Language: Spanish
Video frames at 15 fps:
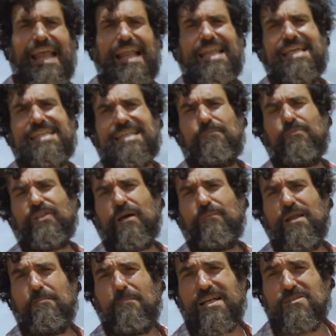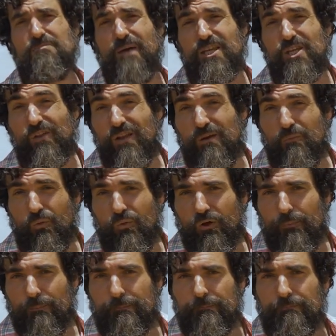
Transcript: el descapotable más bello del mundo.